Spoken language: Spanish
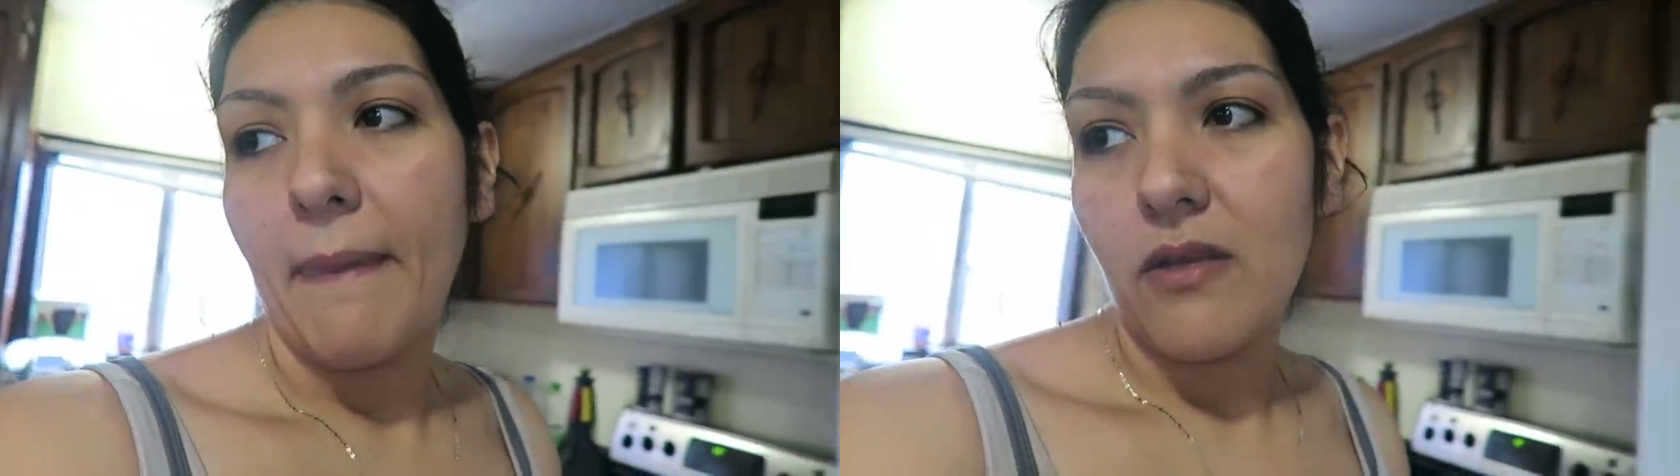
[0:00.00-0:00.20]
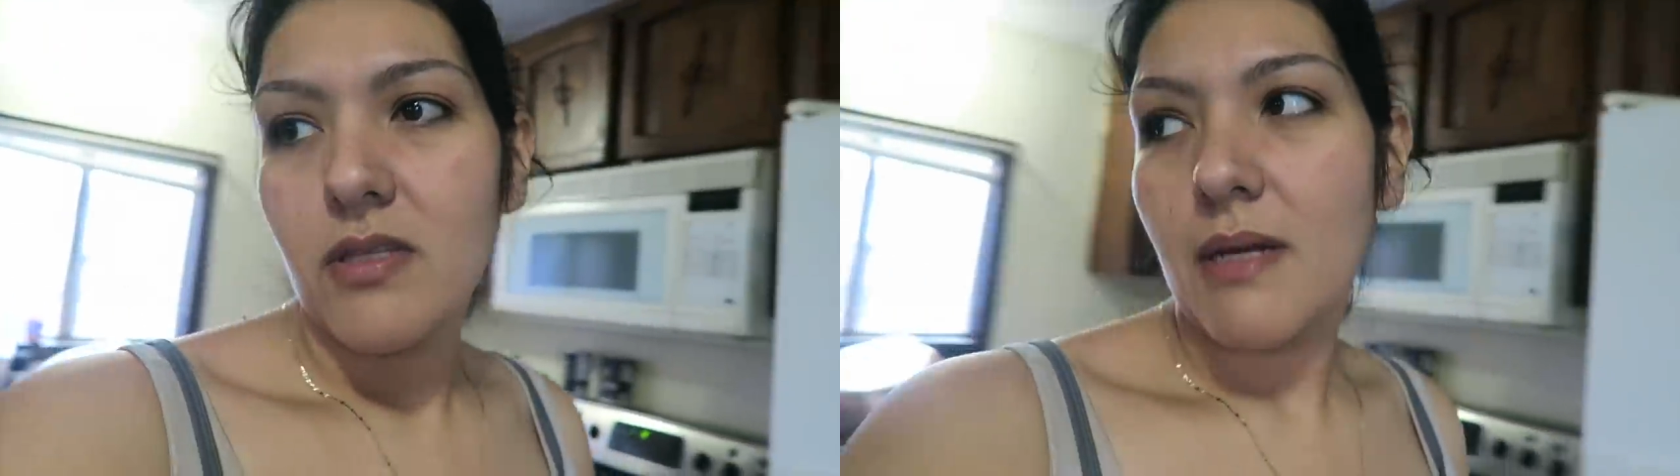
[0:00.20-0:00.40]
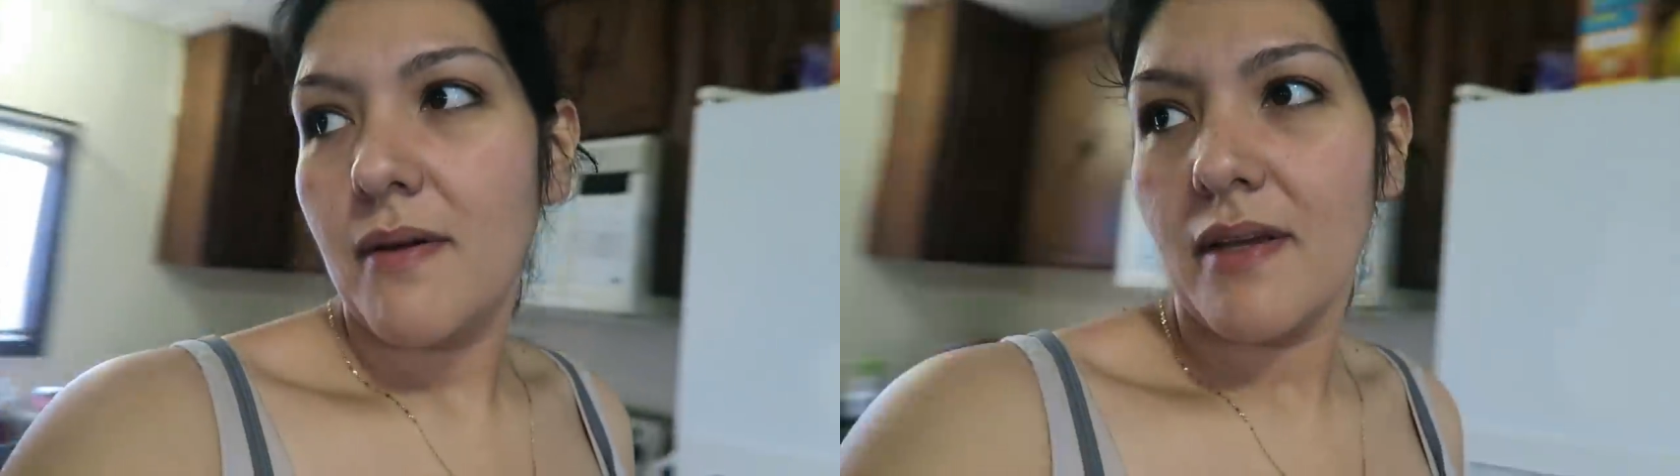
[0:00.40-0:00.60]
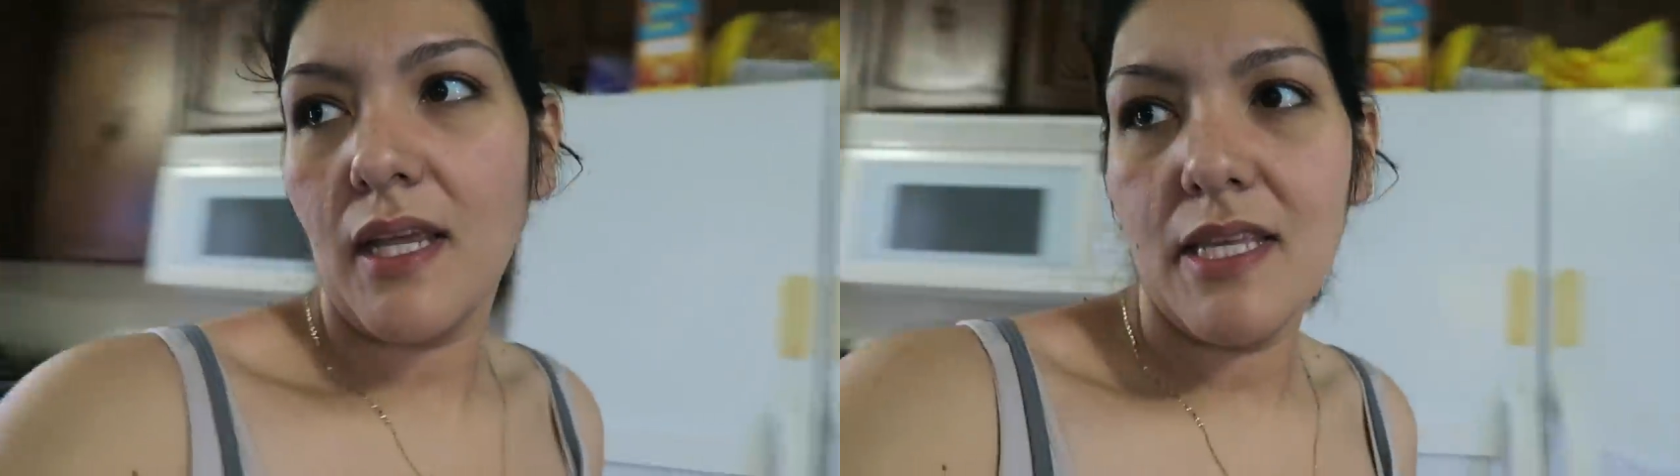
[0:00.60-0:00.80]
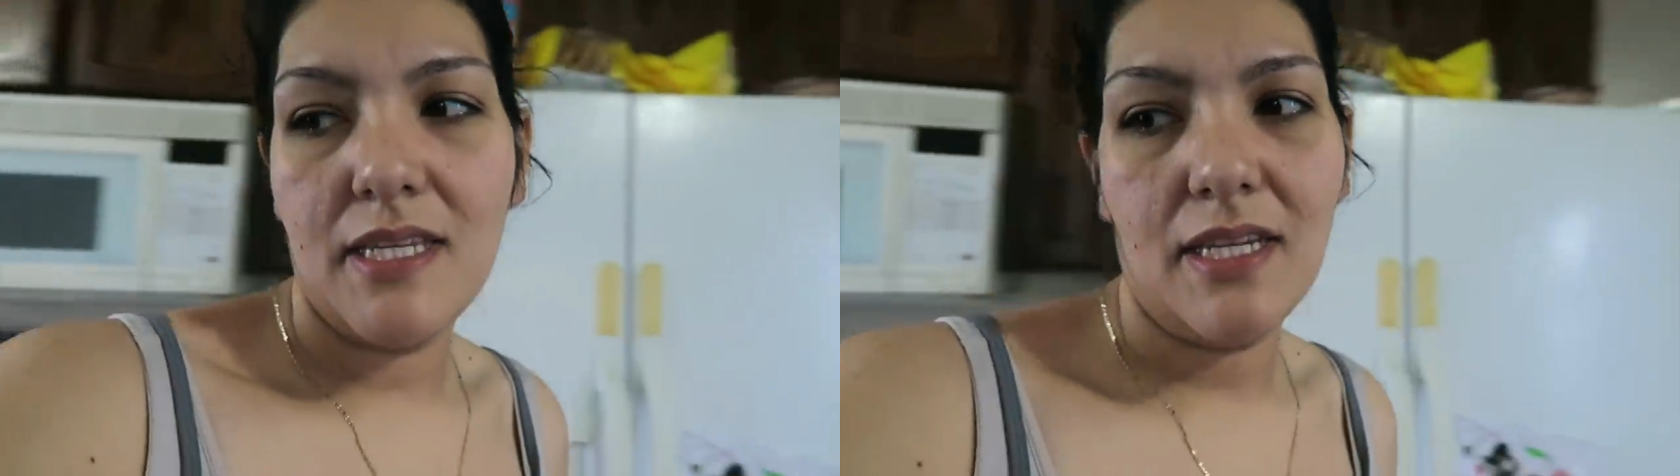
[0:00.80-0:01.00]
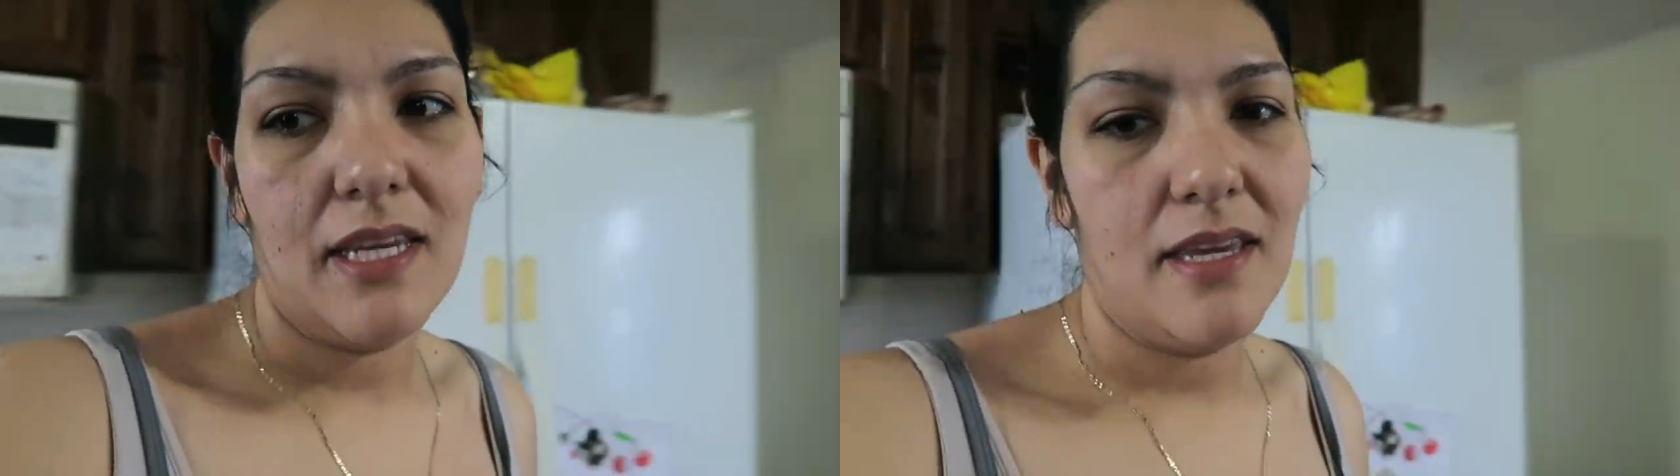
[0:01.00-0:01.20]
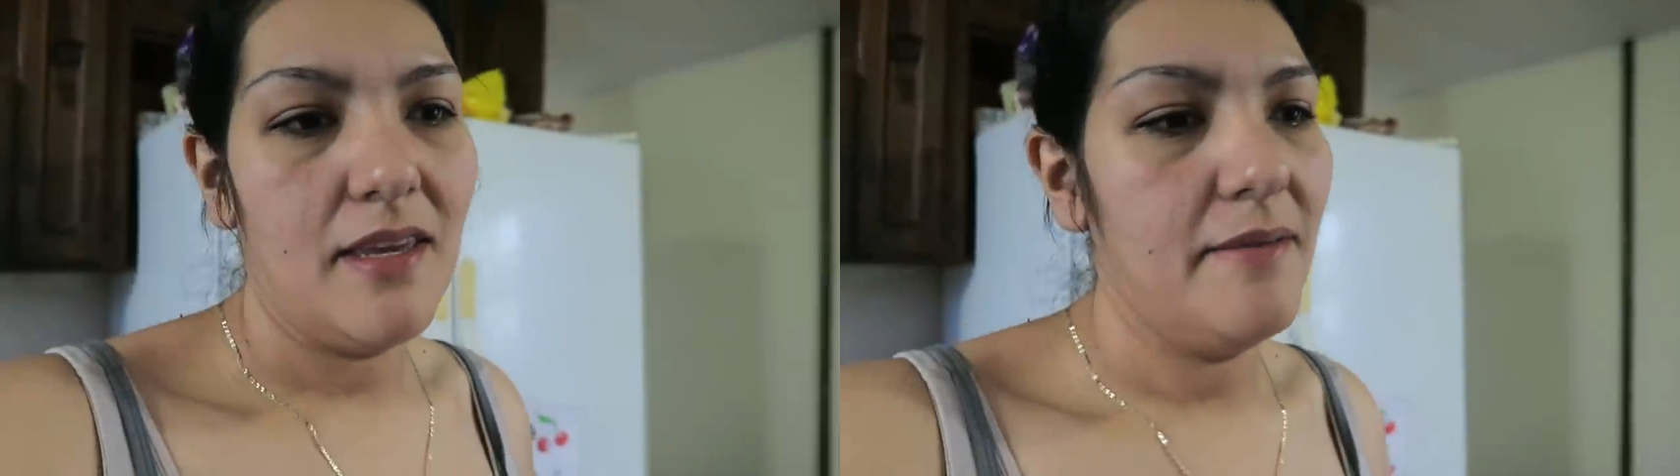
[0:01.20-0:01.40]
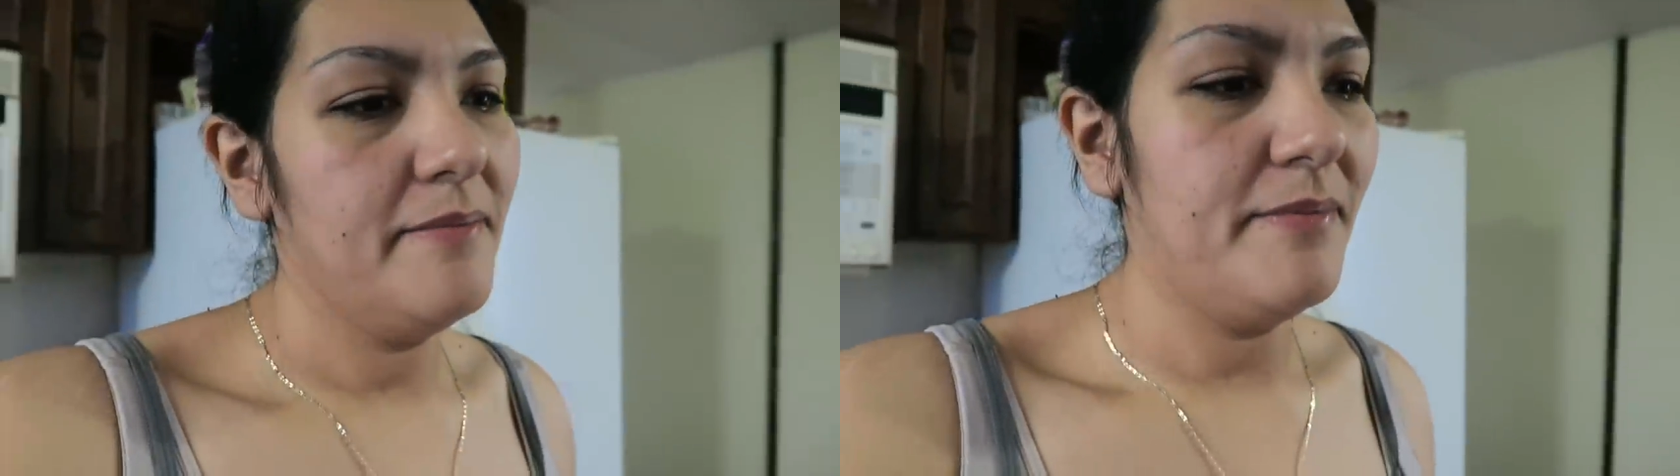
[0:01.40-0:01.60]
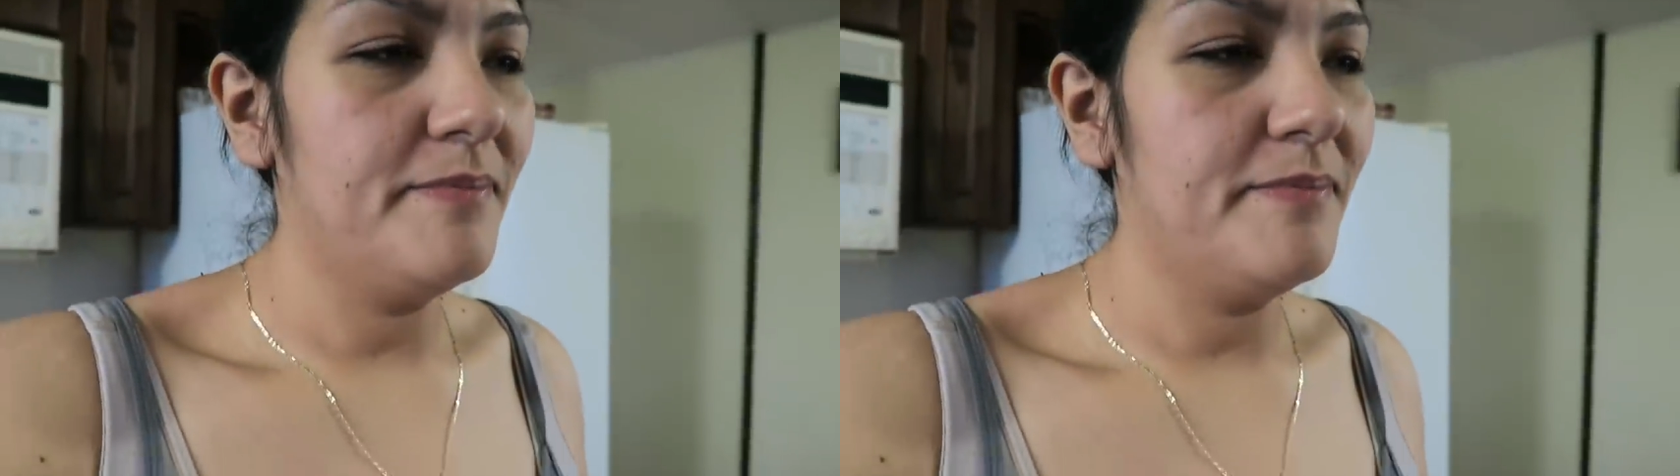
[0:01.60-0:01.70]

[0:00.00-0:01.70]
Y yo sé que me van a decir que